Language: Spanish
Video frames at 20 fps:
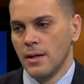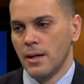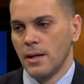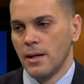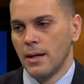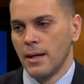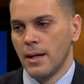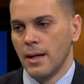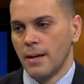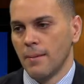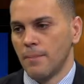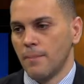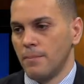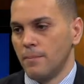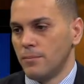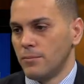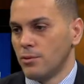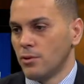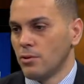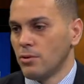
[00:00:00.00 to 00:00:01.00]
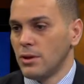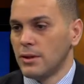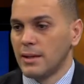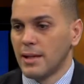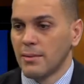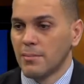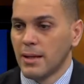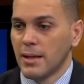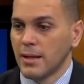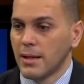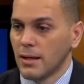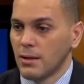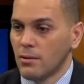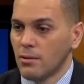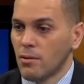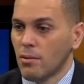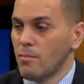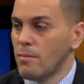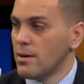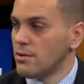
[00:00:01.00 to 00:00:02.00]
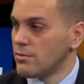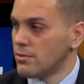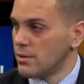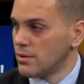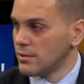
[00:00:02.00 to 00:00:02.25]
Em, todo el tema de comercio y